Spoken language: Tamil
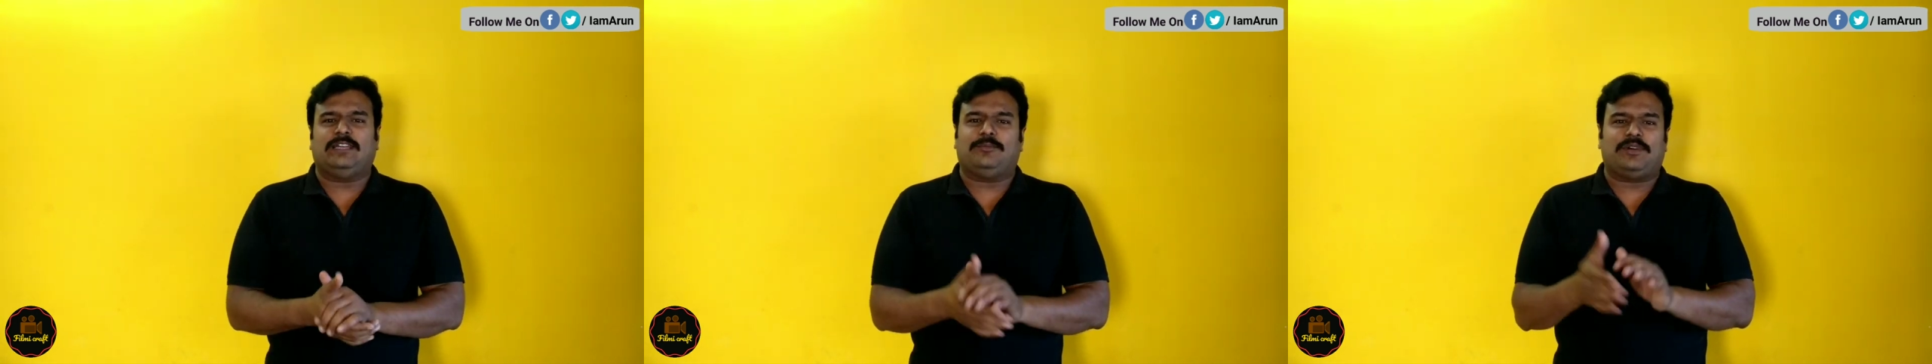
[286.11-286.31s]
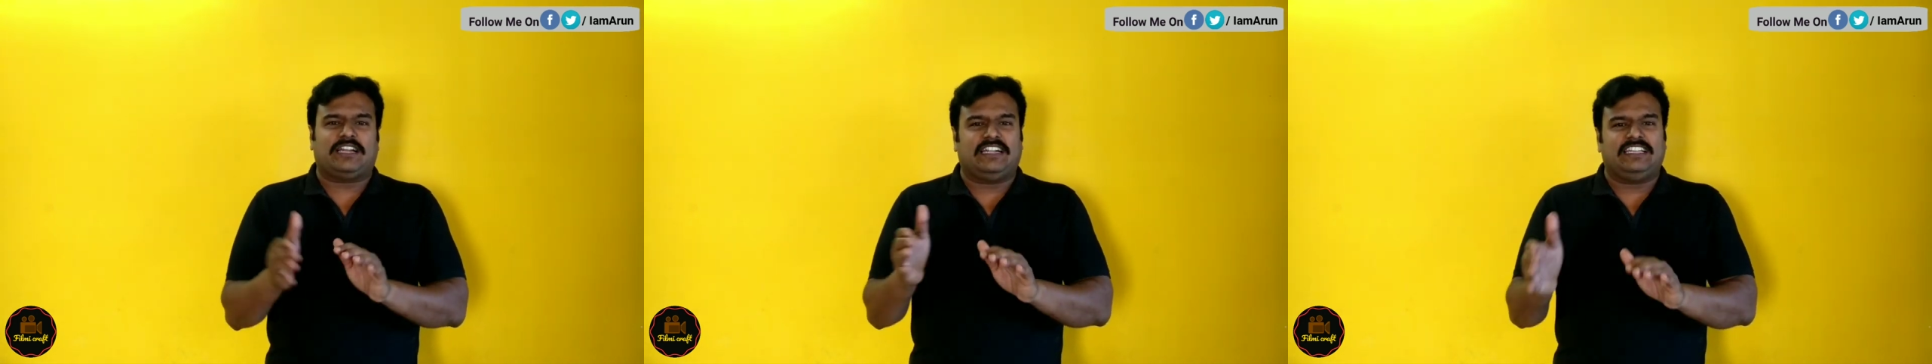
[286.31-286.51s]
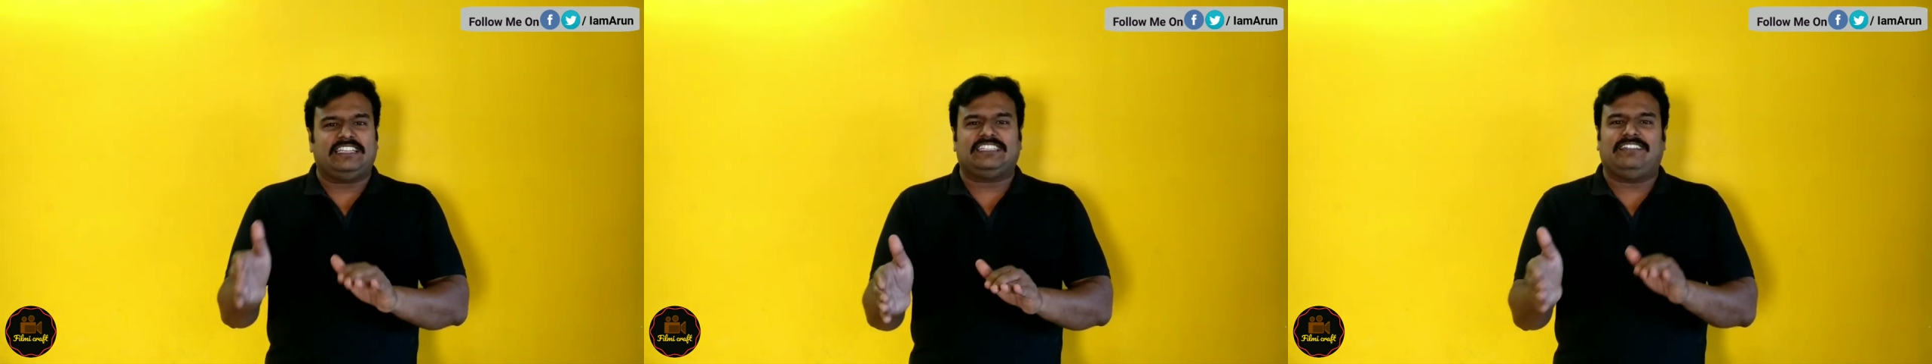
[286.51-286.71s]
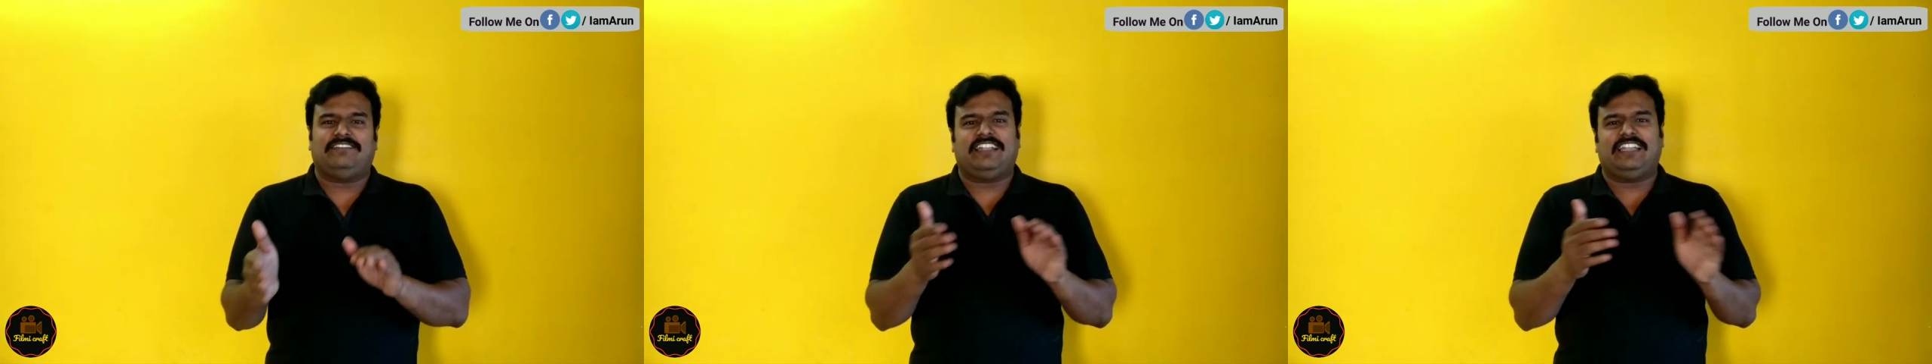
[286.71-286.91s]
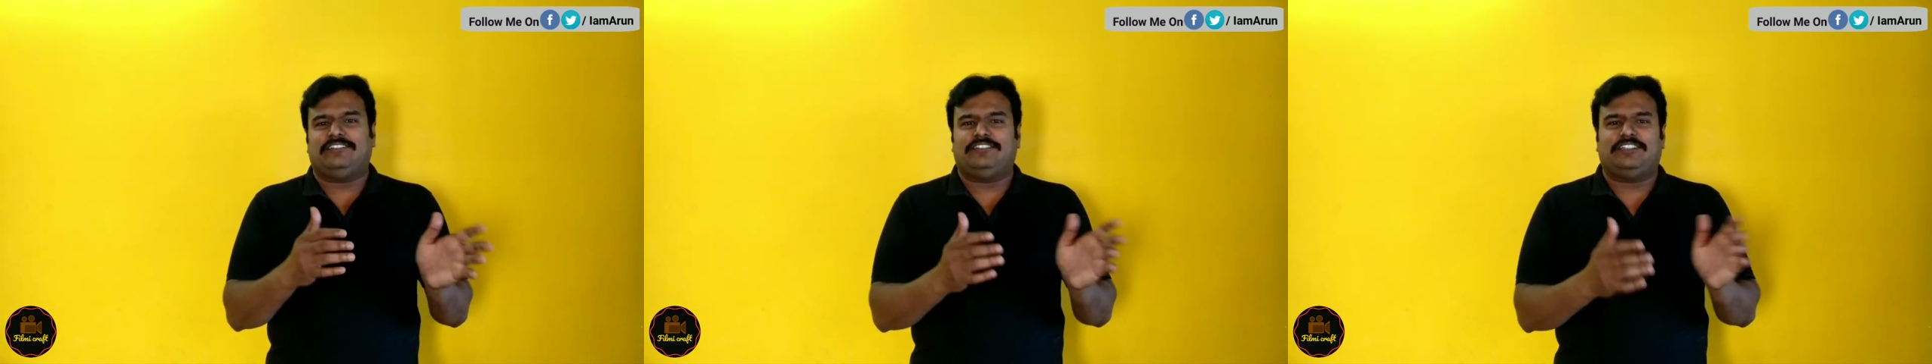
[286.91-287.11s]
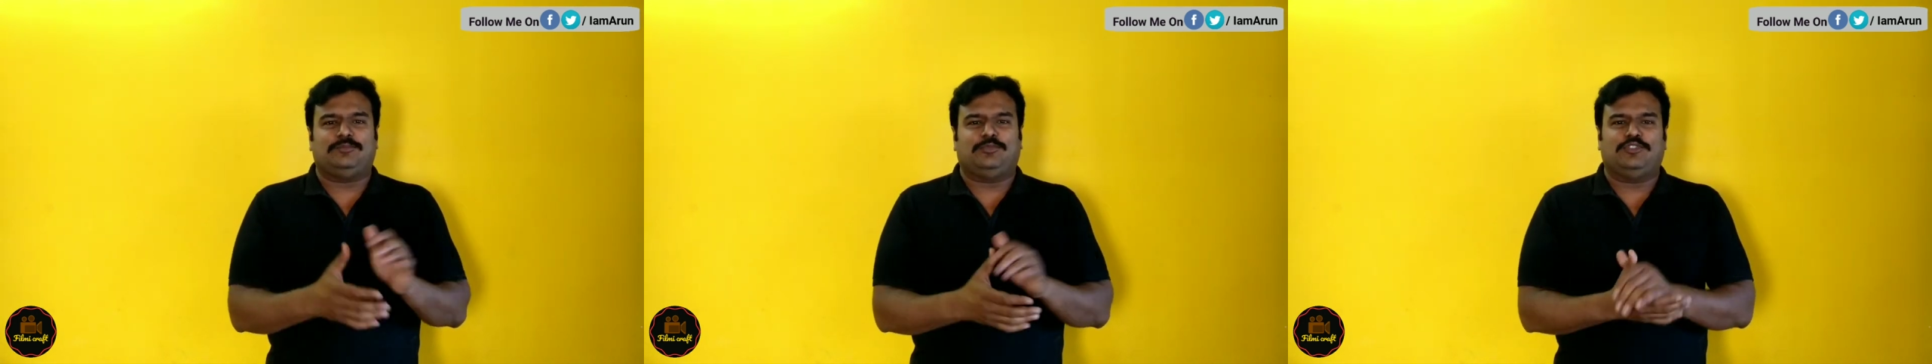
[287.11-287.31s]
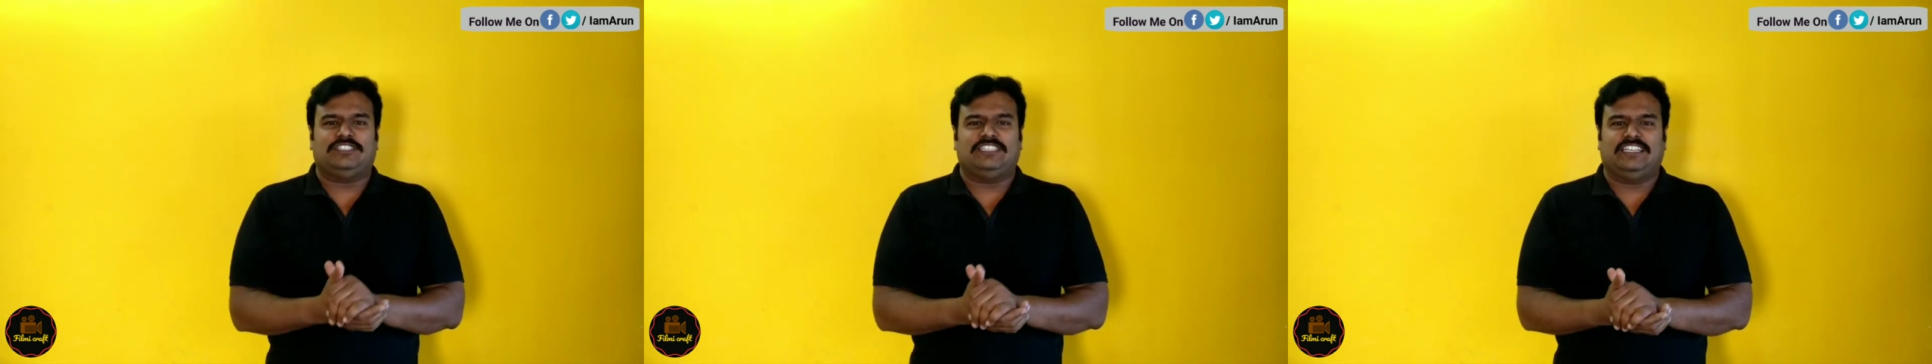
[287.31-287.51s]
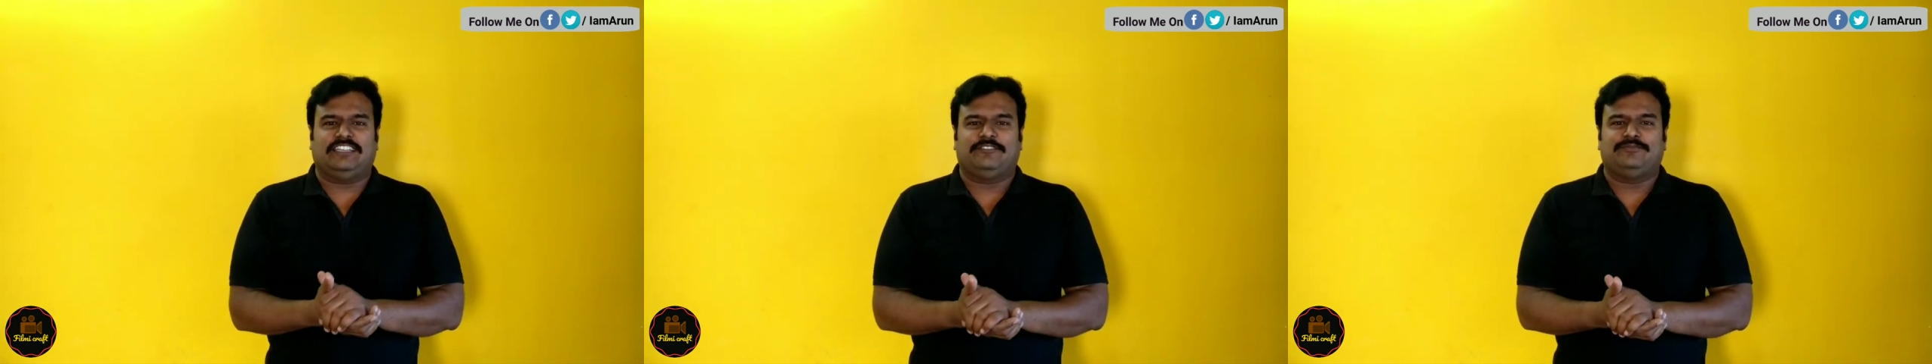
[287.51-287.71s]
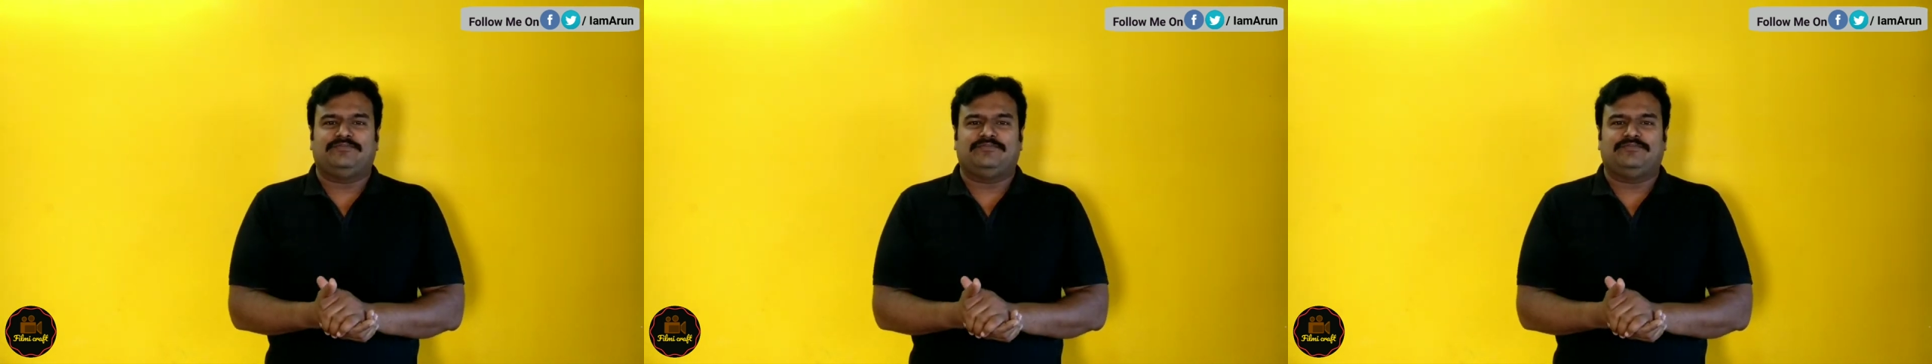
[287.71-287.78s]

தான்ப்பா கடைசியில் வேலையை விட்டு போச்சு